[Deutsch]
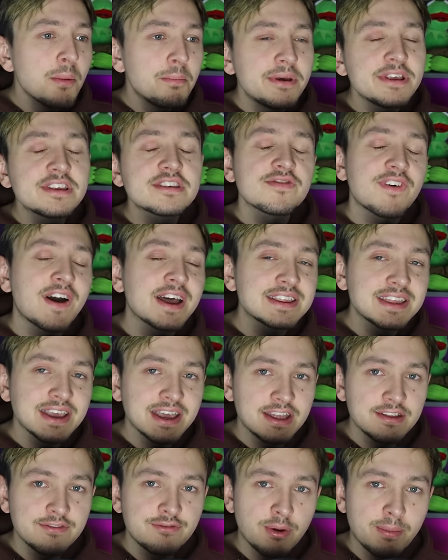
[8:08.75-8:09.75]
bis
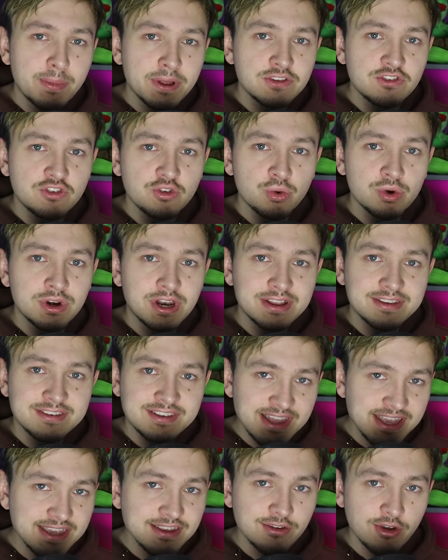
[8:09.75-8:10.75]
weitere Informationen
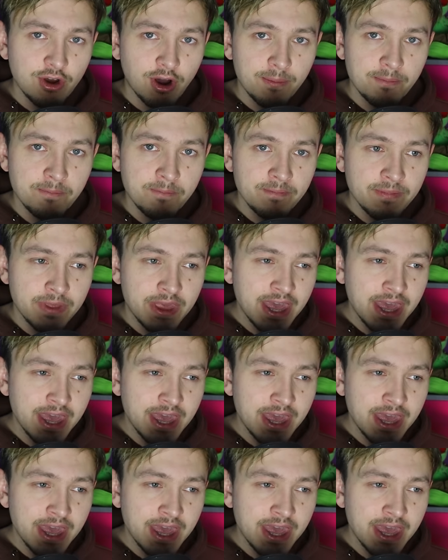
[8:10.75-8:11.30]
ans Licht kommen?